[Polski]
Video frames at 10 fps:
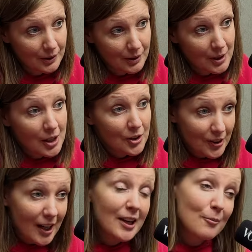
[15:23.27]
no
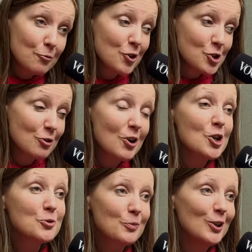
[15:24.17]
tak, no ja widzimy, mówię, że, że,
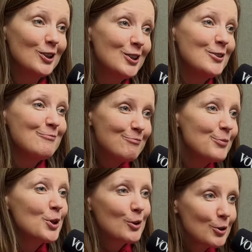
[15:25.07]
tutaj jest e, ciągle
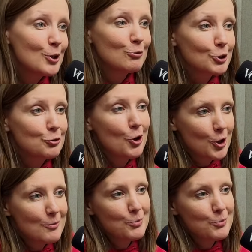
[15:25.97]
gorzej niż ze sportem. Nowotworem